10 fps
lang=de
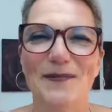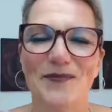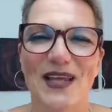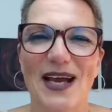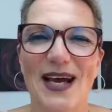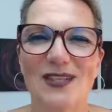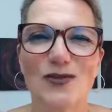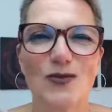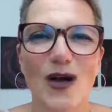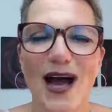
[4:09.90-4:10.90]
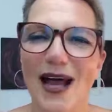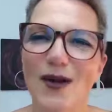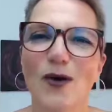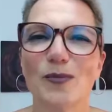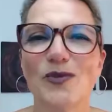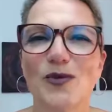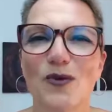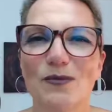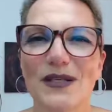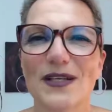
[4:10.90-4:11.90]
da hast du alle
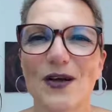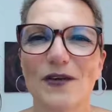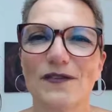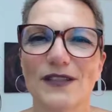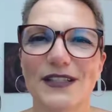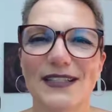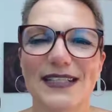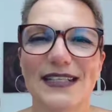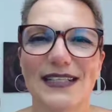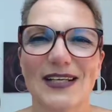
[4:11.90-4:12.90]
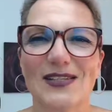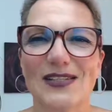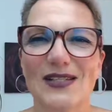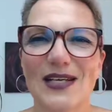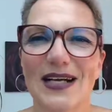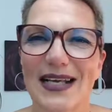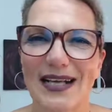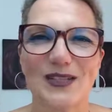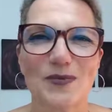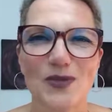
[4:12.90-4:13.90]
Optionen mit eröffnet, dass es dir
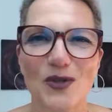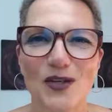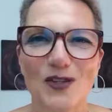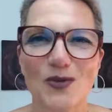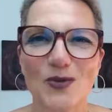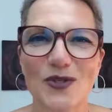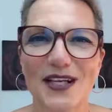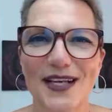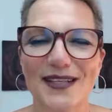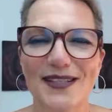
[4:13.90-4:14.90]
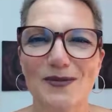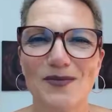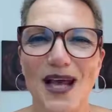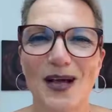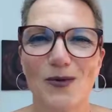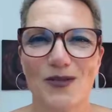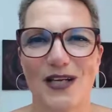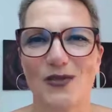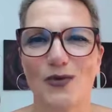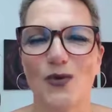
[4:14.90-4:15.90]
ganz besonders gut geht an diesem Tag und
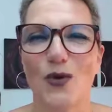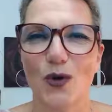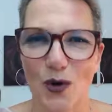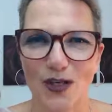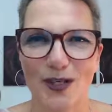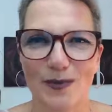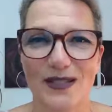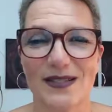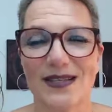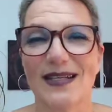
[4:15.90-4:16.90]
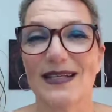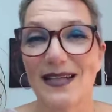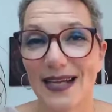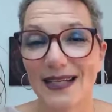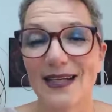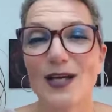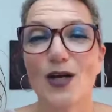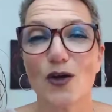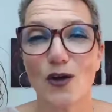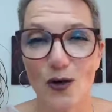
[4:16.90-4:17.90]
dass du glücklich bist. Denn
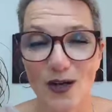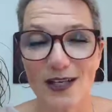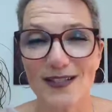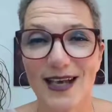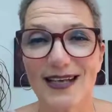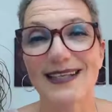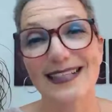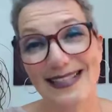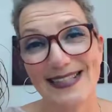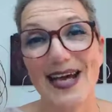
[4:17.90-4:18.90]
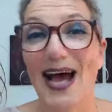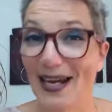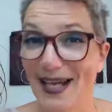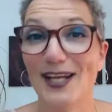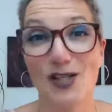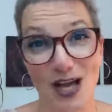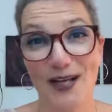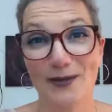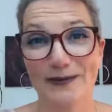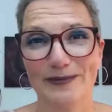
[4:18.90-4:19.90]
glücklich sein ist eine Entscheidung.